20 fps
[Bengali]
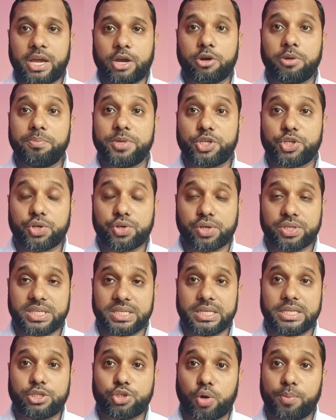এখন বিষয়টা
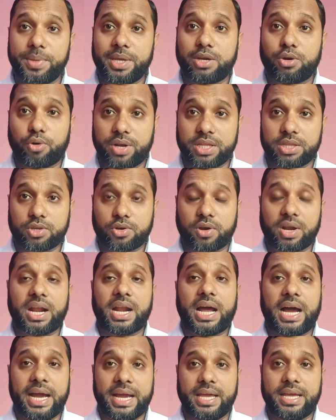হচ্ছে যে জমি খরিদ
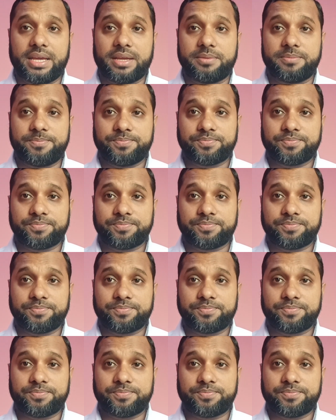করার আগে